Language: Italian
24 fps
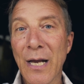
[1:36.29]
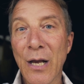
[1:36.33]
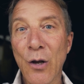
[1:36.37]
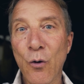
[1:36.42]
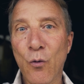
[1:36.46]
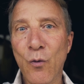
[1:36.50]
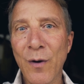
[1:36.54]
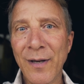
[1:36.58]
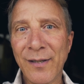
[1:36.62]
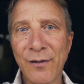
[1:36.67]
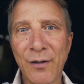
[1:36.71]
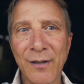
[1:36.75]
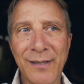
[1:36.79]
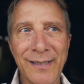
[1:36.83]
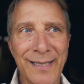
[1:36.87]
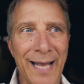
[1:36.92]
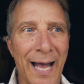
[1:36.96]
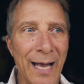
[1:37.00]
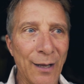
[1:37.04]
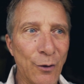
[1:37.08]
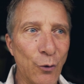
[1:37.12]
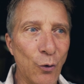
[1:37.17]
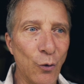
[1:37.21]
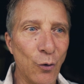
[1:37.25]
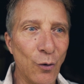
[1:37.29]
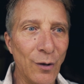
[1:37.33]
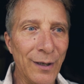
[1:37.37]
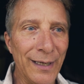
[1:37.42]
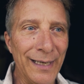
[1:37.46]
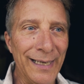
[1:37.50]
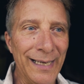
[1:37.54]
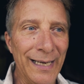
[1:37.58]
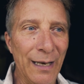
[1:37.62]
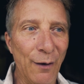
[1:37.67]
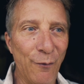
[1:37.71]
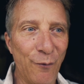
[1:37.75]
Questo è
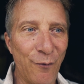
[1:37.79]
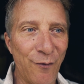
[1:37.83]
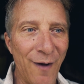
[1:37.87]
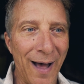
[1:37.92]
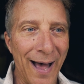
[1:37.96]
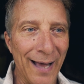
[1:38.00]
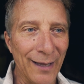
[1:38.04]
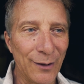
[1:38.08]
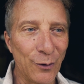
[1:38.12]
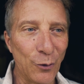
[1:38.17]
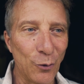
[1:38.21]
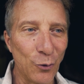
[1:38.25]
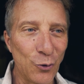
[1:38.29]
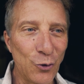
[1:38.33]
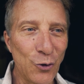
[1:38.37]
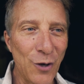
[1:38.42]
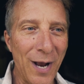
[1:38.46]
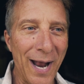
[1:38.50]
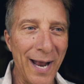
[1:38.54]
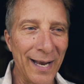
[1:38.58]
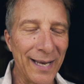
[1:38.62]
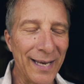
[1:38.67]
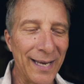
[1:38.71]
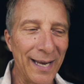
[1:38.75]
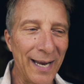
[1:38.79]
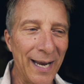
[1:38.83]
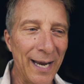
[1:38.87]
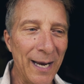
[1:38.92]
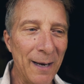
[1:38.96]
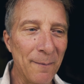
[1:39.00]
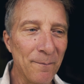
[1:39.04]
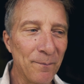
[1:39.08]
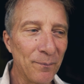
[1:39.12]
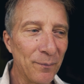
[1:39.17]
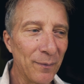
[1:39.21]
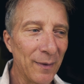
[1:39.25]
stato il fatto, cioè
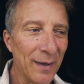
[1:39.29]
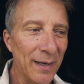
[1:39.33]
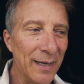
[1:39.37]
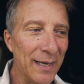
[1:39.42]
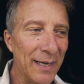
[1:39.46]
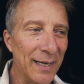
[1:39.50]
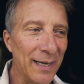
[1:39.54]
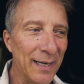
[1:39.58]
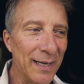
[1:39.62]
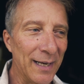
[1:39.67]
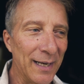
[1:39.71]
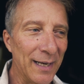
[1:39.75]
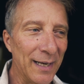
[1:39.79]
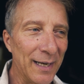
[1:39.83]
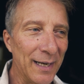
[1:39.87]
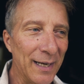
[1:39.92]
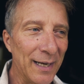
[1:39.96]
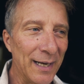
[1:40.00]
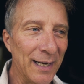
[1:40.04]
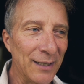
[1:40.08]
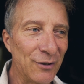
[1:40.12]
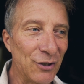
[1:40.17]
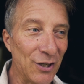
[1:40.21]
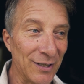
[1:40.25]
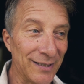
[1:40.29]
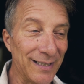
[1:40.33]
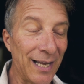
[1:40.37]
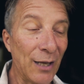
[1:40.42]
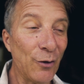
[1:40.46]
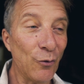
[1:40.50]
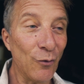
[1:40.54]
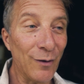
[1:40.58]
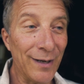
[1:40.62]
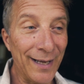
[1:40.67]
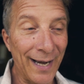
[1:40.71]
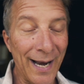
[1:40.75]
che eh, c'è
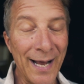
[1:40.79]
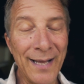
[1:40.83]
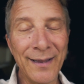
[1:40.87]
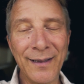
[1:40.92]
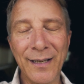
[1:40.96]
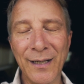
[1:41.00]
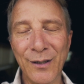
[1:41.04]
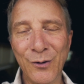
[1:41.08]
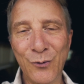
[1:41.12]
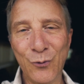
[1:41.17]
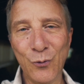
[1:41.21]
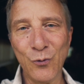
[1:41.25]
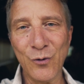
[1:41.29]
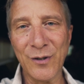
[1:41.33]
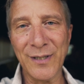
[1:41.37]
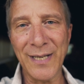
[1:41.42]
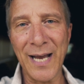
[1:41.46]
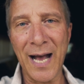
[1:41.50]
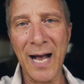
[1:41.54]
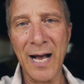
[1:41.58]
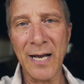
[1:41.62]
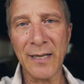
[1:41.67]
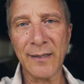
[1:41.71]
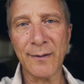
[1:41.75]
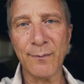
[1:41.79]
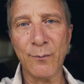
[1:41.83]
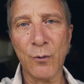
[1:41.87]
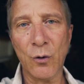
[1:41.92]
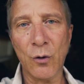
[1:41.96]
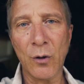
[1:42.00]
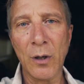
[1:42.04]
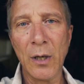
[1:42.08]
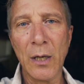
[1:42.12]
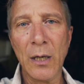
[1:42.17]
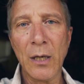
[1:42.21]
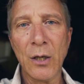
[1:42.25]
stato grande
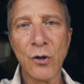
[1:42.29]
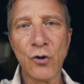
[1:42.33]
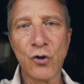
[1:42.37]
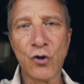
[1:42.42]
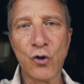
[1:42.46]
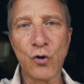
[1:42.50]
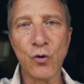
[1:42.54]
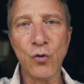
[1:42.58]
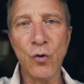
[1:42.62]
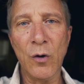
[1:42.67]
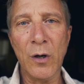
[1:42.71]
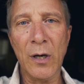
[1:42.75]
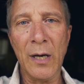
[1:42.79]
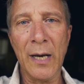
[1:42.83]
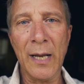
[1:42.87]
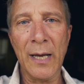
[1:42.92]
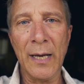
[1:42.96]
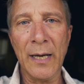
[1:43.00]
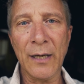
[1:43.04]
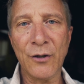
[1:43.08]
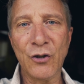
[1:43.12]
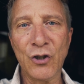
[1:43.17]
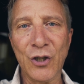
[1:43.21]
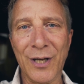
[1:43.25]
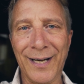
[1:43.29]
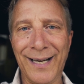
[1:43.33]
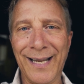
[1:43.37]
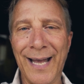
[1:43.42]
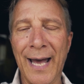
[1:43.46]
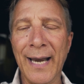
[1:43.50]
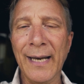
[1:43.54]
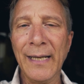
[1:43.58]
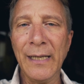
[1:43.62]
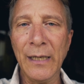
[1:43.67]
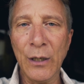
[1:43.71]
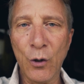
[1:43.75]
entusiasmo sul
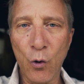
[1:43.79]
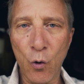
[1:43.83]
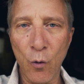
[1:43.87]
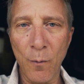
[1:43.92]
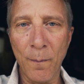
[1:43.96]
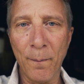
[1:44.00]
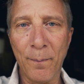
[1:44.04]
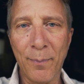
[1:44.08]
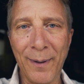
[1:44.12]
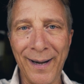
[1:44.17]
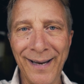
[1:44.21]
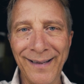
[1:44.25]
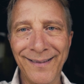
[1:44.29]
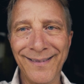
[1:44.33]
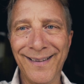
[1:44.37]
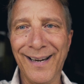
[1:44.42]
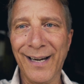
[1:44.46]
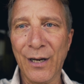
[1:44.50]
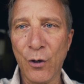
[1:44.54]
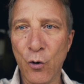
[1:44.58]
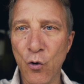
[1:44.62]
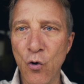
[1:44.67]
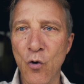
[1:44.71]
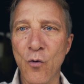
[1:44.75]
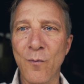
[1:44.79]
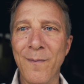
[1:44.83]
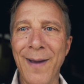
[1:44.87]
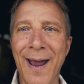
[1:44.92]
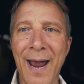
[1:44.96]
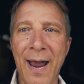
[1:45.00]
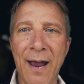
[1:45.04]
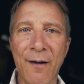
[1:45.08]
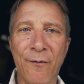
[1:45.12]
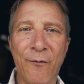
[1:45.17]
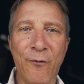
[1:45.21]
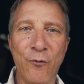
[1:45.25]
cercare di comprendere
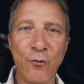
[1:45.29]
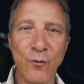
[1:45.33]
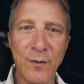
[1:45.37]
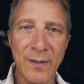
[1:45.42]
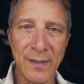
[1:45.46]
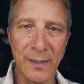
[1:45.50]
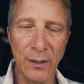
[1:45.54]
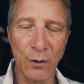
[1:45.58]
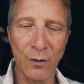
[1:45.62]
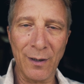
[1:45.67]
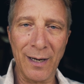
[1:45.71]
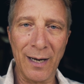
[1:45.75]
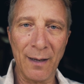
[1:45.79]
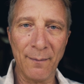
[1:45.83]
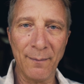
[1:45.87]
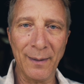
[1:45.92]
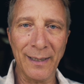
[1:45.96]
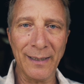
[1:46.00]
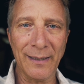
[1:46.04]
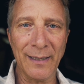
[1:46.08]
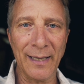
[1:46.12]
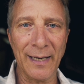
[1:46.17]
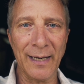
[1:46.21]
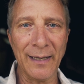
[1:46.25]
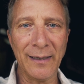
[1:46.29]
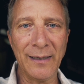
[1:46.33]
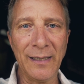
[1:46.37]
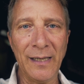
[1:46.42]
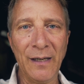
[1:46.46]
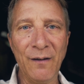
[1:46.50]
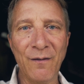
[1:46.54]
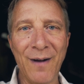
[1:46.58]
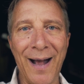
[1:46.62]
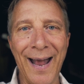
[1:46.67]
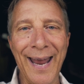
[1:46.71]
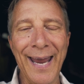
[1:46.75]
come funziona la mente
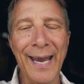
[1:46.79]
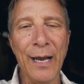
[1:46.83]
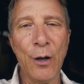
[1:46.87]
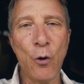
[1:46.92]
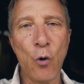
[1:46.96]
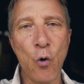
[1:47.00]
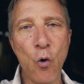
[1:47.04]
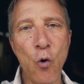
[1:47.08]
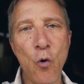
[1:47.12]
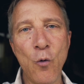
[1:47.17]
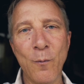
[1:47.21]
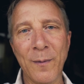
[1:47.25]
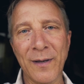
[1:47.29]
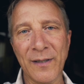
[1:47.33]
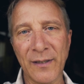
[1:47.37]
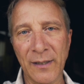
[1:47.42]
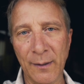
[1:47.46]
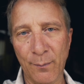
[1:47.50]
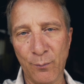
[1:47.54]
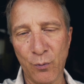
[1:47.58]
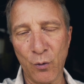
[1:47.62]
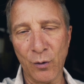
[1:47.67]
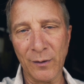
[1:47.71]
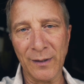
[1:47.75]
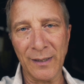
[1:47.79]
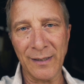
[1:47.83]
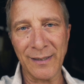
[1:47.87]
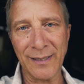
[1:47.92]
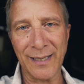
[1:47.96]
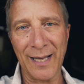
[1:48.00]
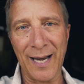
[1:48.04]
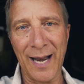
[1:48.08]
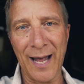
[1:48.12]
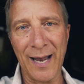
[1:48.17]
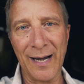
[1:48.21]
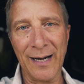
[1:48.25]
reattiva e come si può
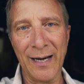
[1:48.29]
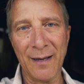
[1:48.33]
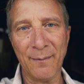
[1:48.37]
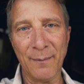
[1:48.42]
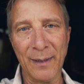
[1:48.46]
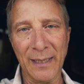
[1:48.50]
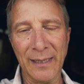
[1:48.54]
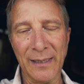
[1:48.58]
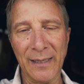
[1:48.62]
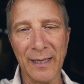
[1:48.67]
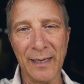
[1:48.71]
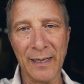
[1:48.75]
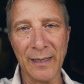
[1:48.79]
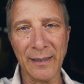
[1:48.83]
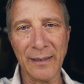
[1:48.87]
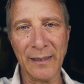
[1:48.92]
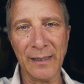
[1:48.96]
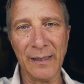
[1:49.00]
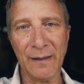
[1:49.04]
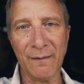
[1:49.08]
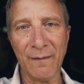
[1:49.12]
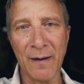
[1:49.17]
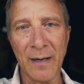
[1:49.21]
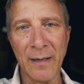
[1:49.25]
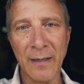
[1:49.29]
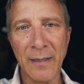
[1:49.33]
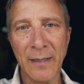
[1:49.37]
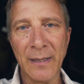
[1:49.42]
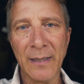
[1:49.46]
discreare la mente reattiva.